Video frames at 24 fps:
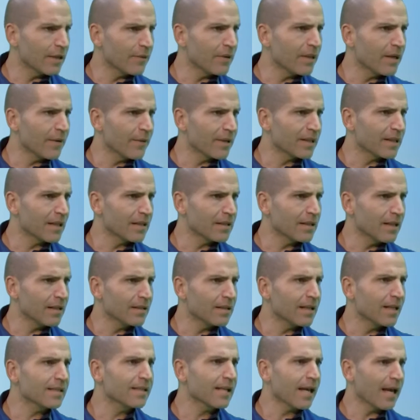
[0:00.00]
actividad bastante
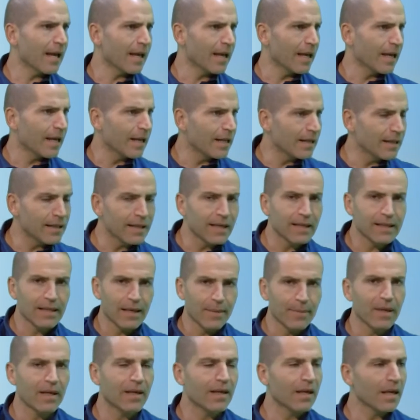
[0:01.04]
intensa, es el día
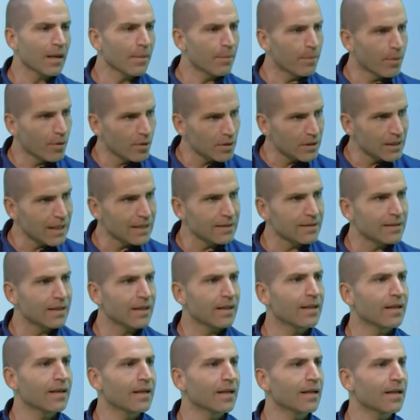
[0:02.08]
también
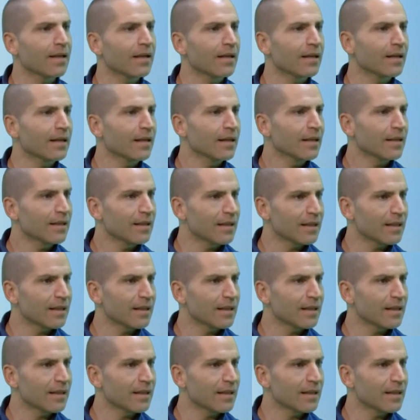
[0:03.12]
importante de,